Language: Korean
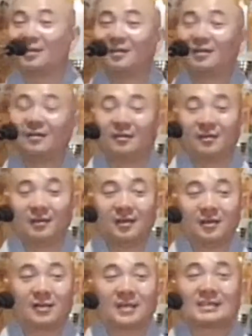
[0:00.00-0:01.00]
예.
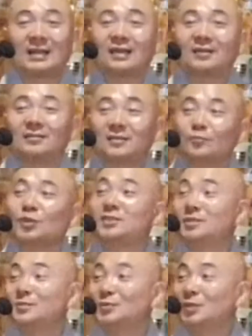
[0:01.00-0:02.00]
그렇게 살았기 때문에
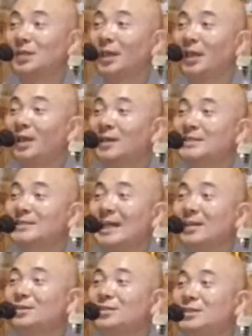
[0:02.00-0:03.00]
지금 이렇게
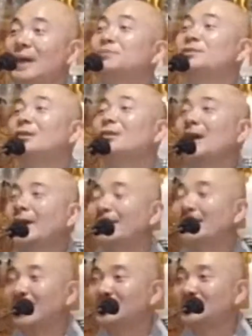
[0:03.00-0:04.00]
자연이
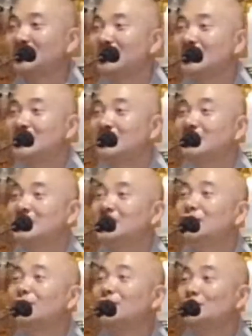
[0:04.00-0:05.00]
앞서가야 되는
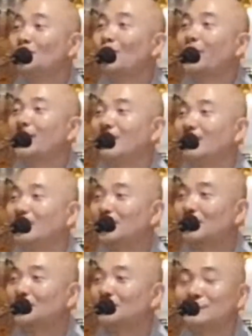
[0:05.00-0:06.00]
시련이 좀 오게 된 거예요.